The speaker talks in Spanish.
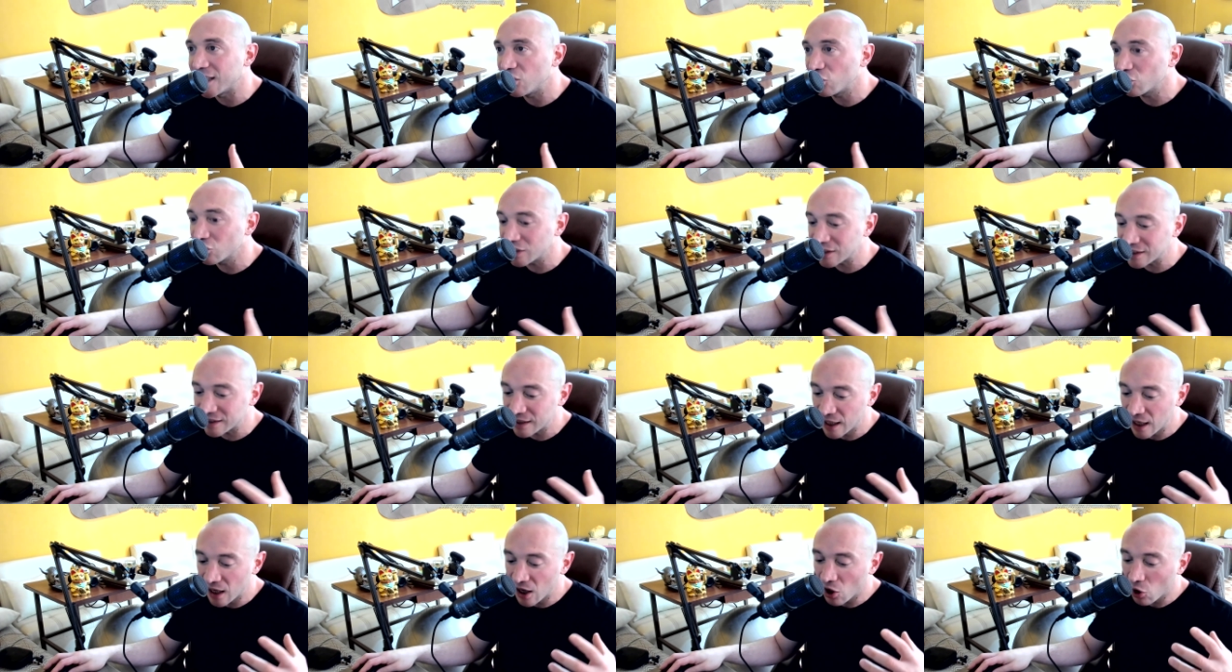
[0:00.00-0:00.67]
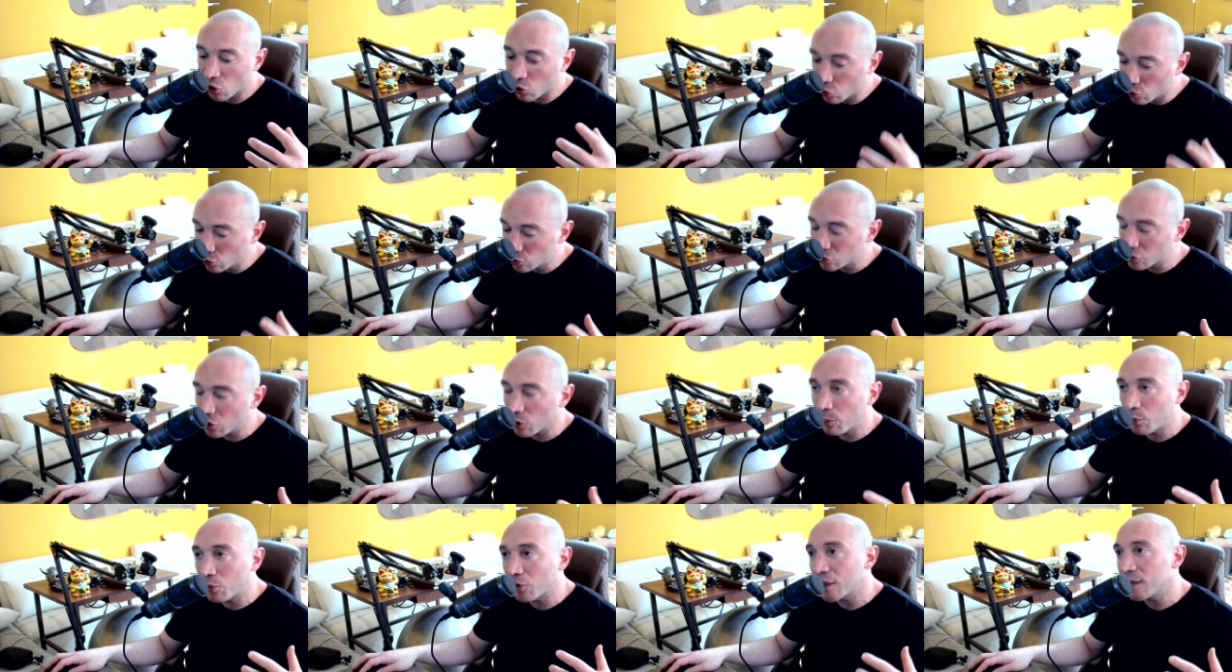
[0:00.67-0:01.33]
Entonces,
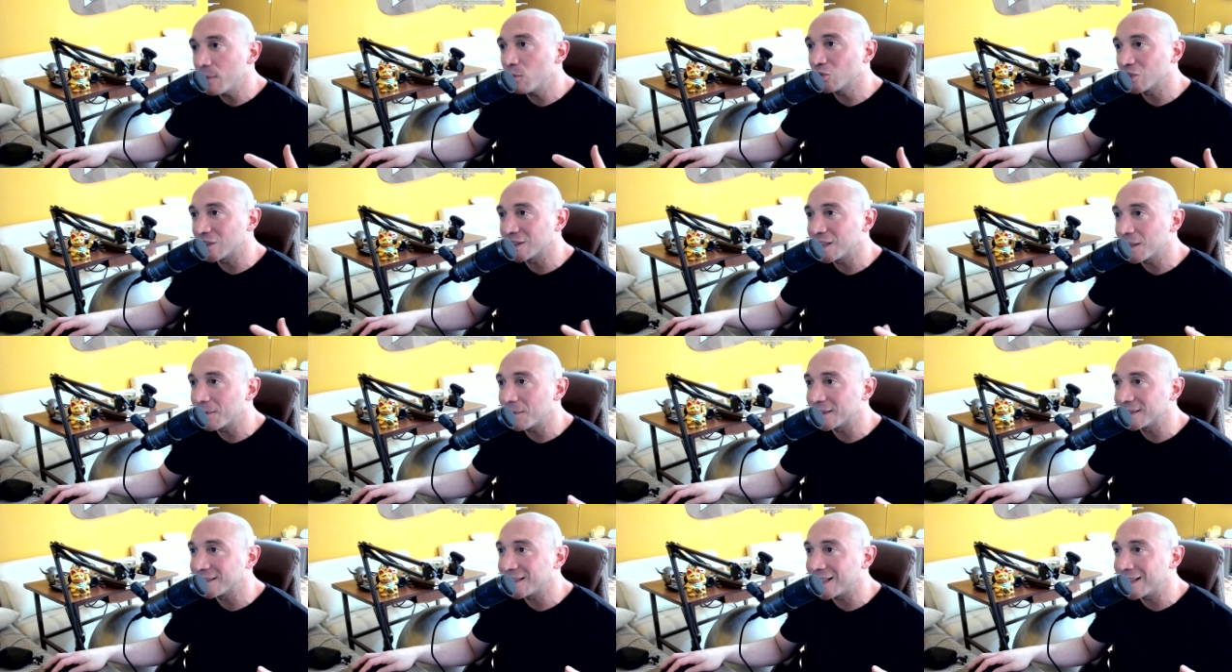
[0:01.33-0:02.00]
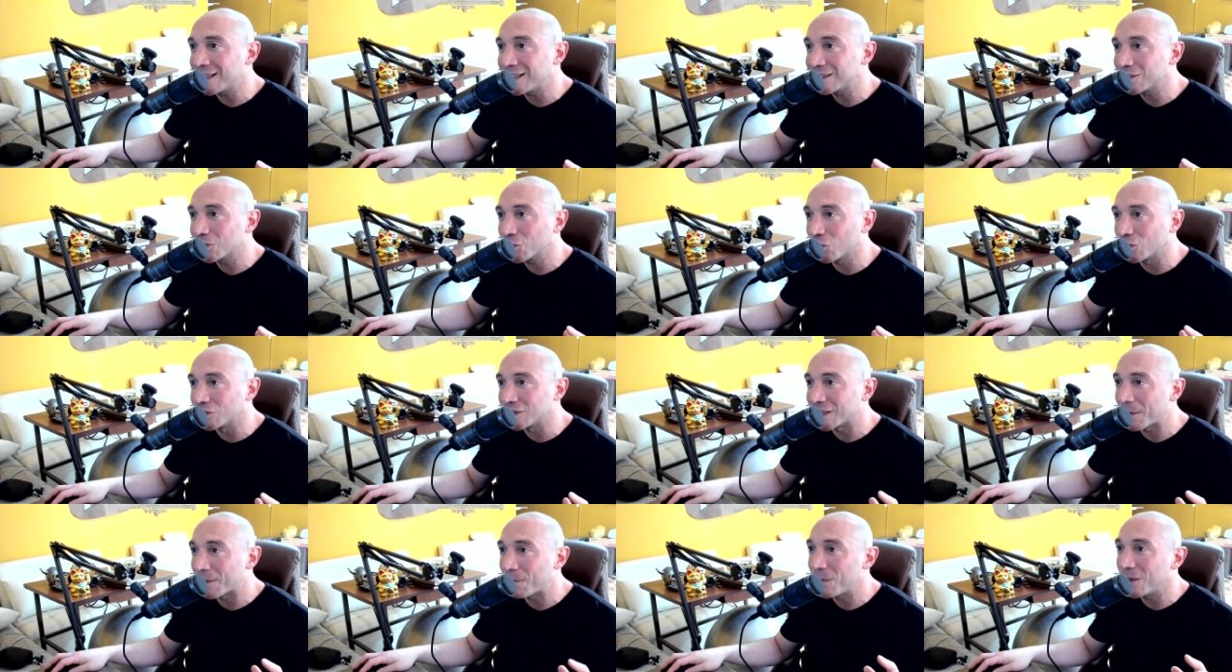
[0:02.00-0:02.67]
juntos podemos hacer bastantes cosas,